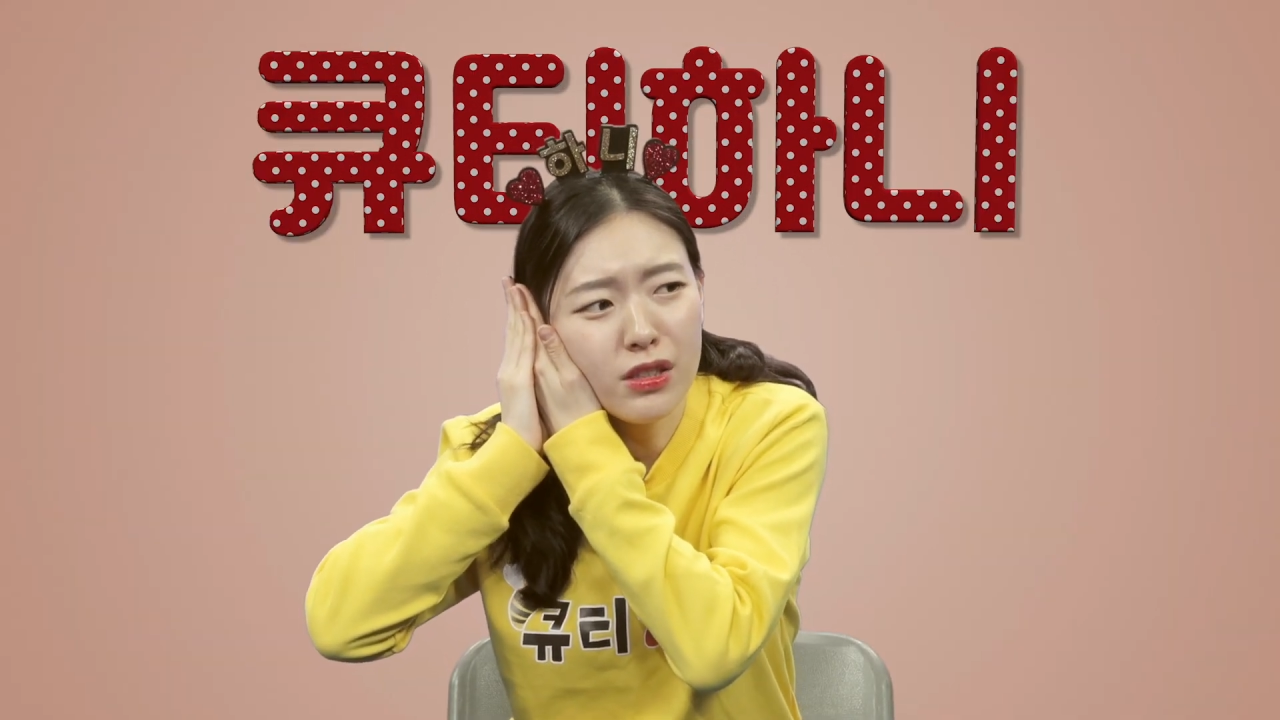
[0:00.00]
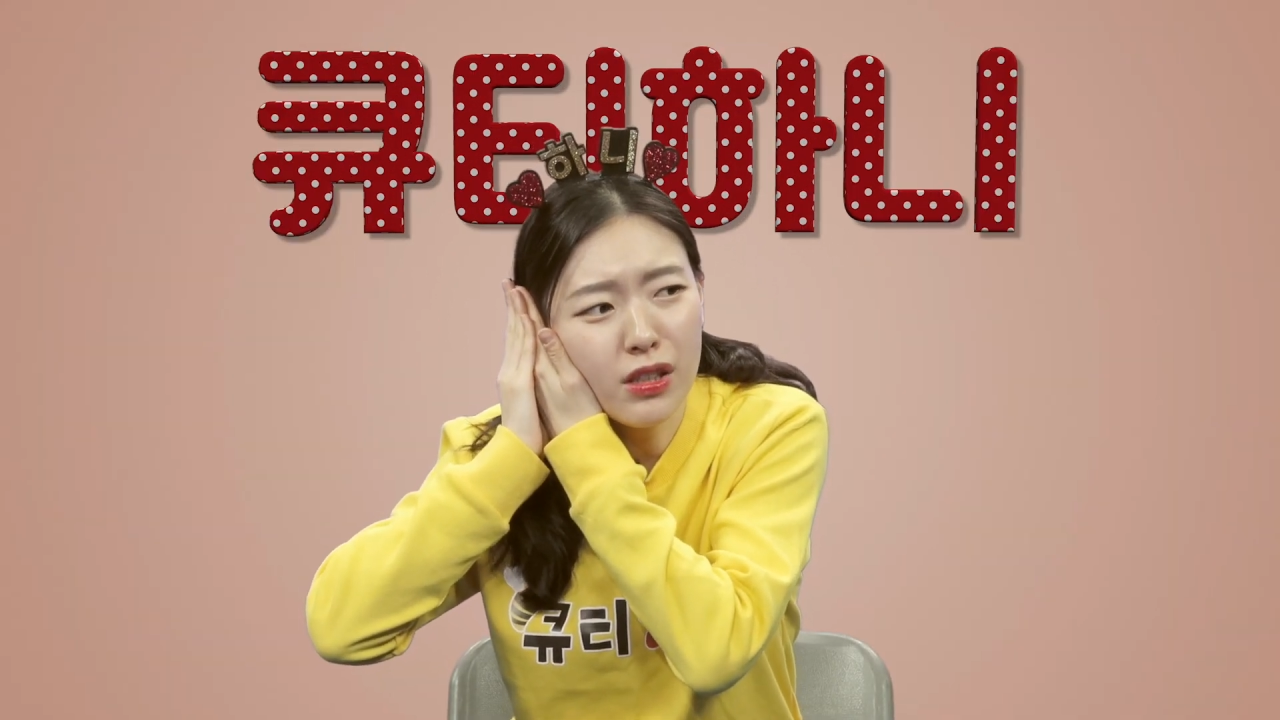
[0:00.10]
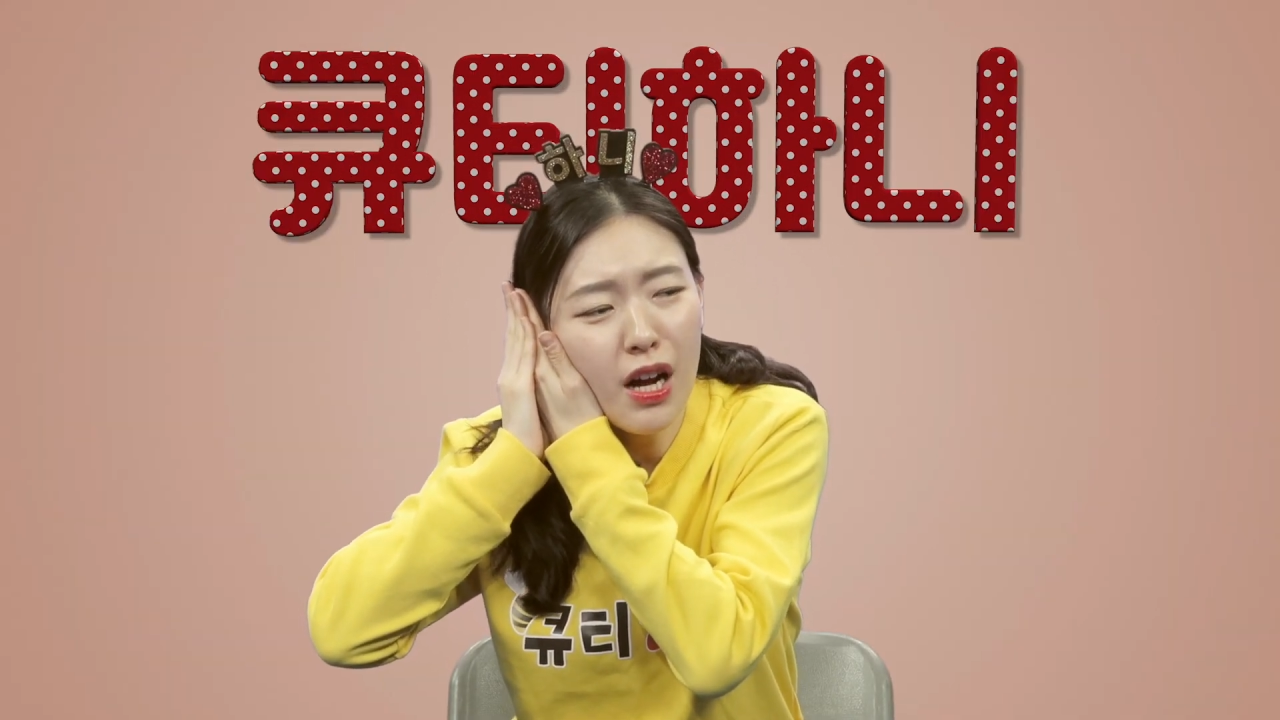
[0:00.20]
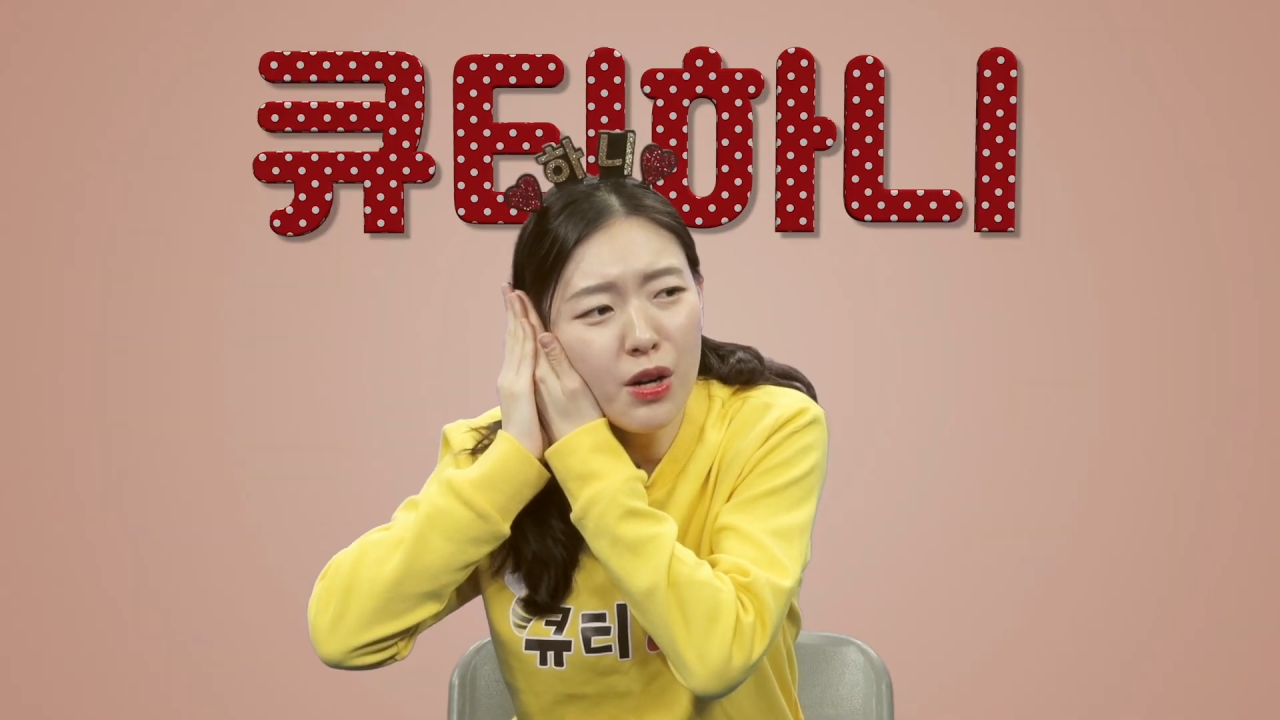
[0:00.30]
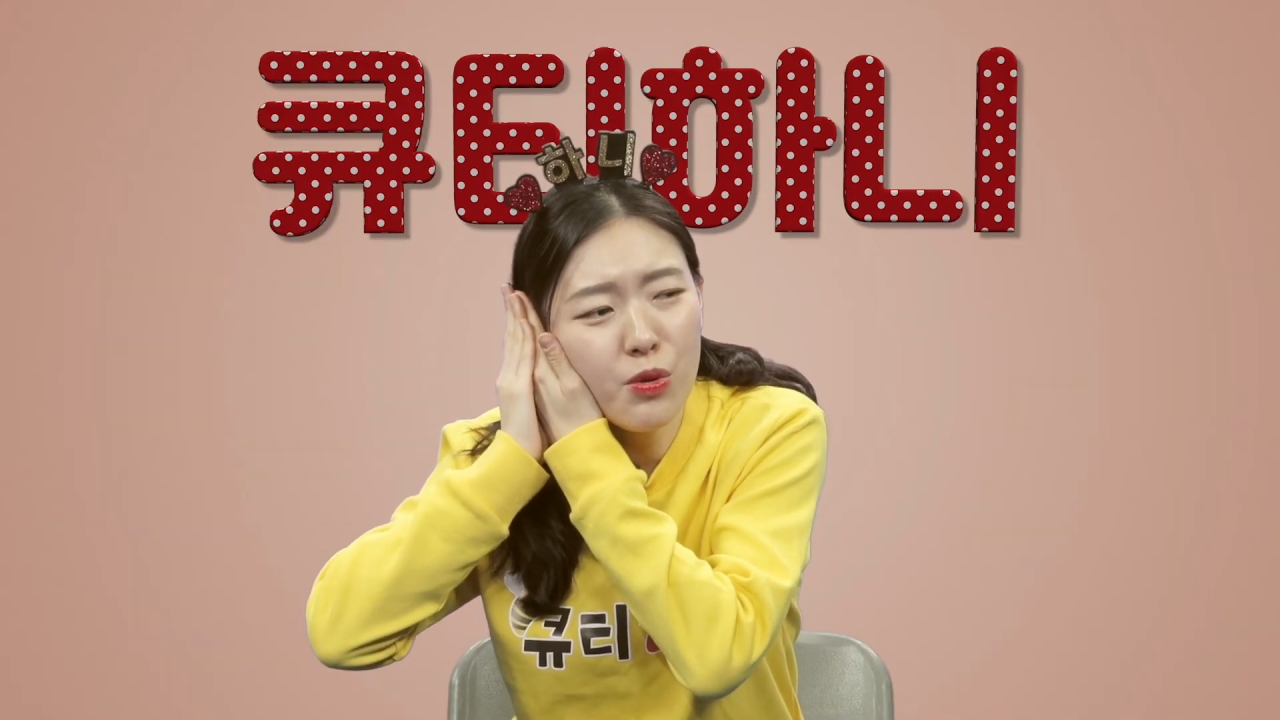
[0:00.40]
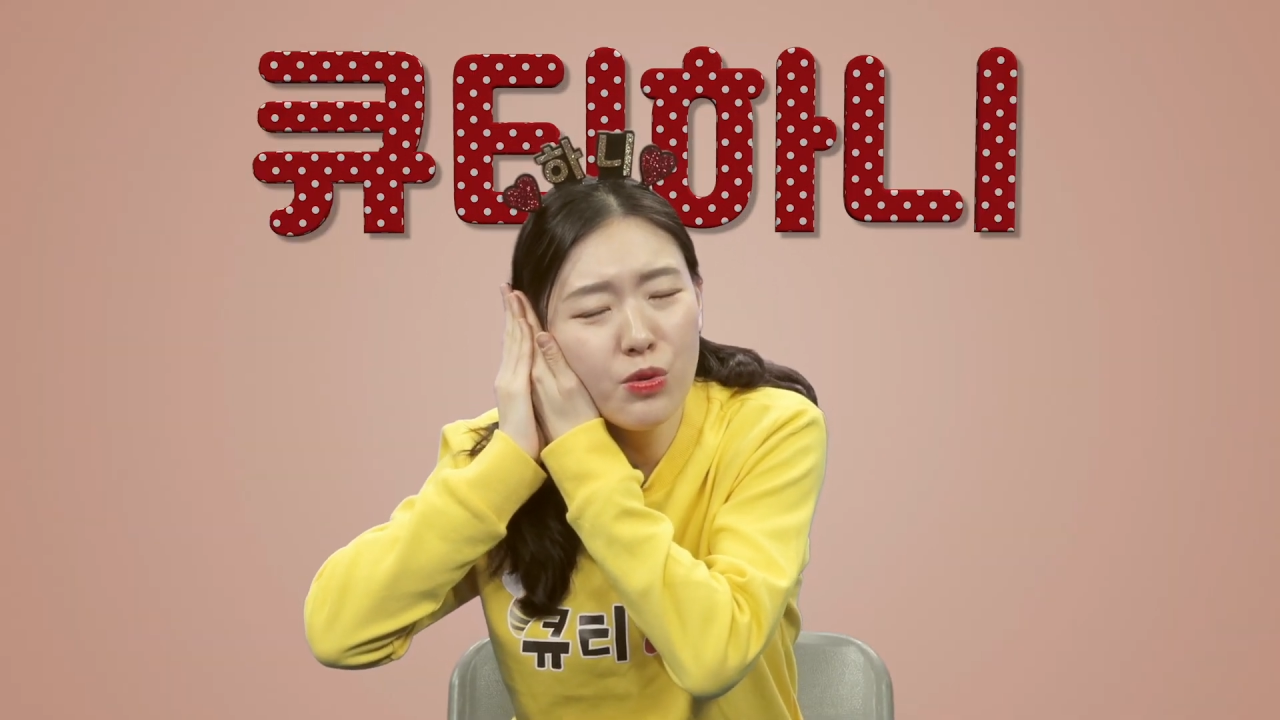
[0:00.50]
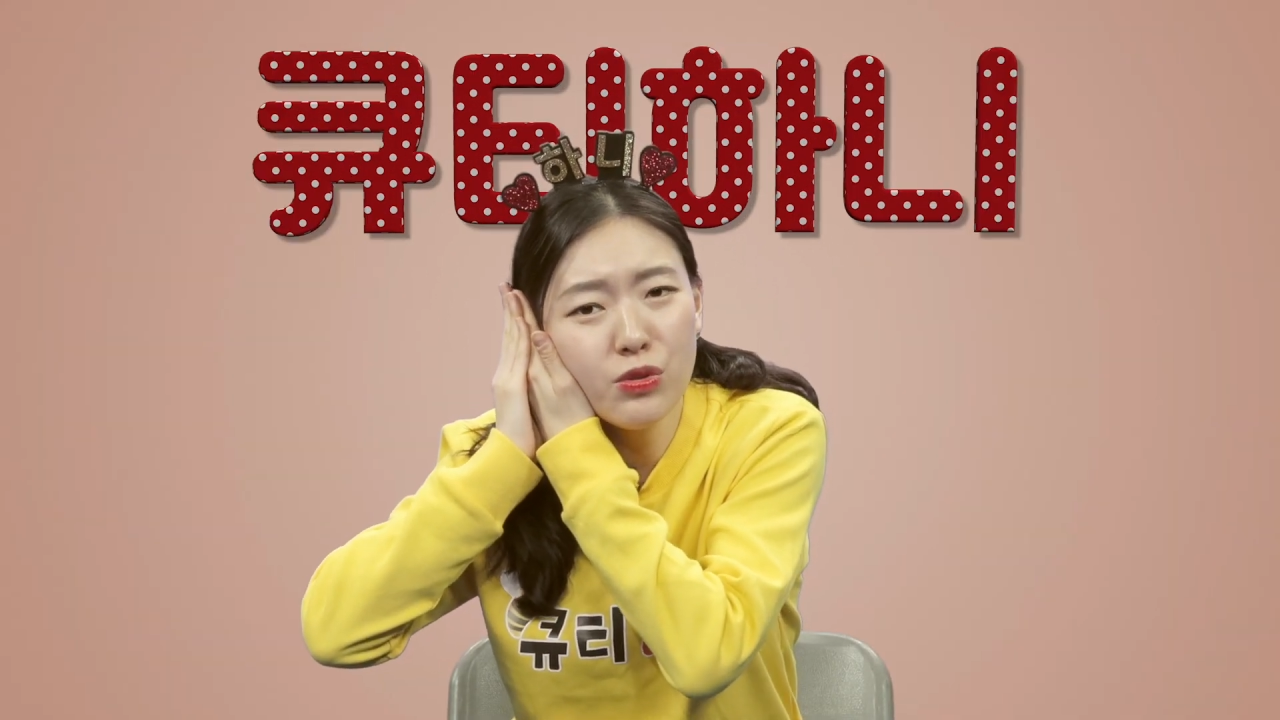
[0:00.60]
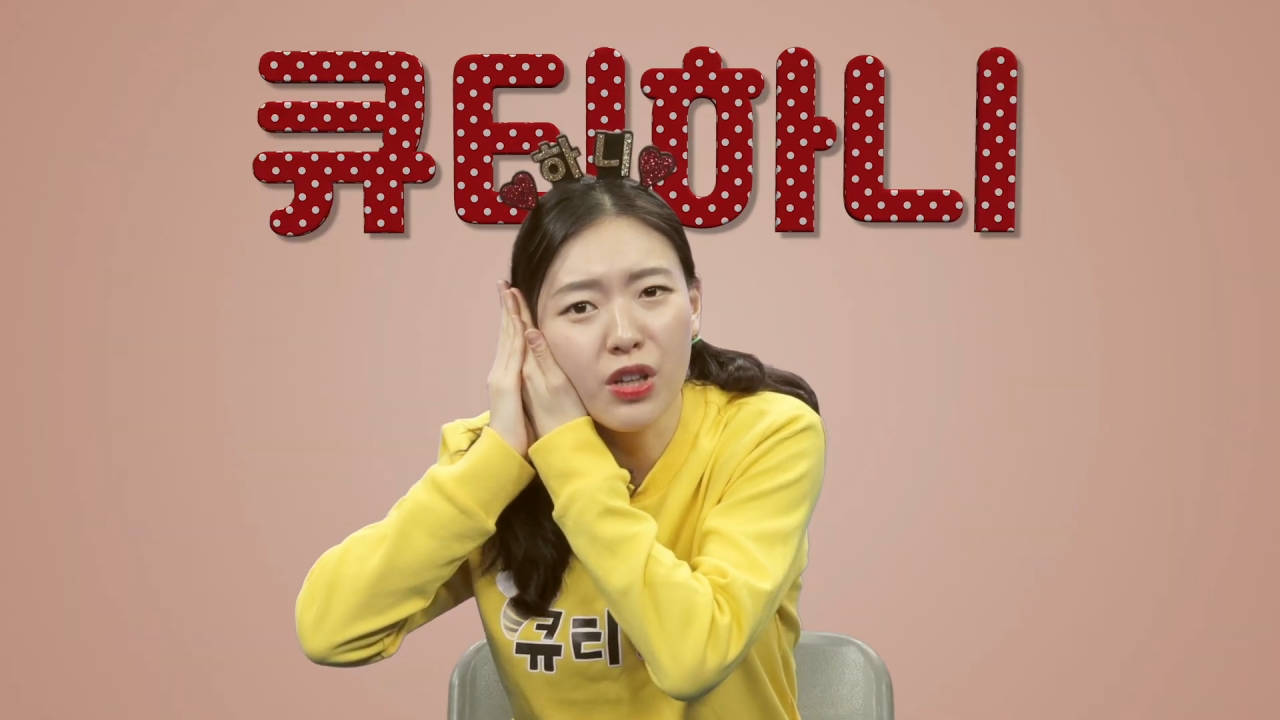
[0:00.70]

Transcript: 칼로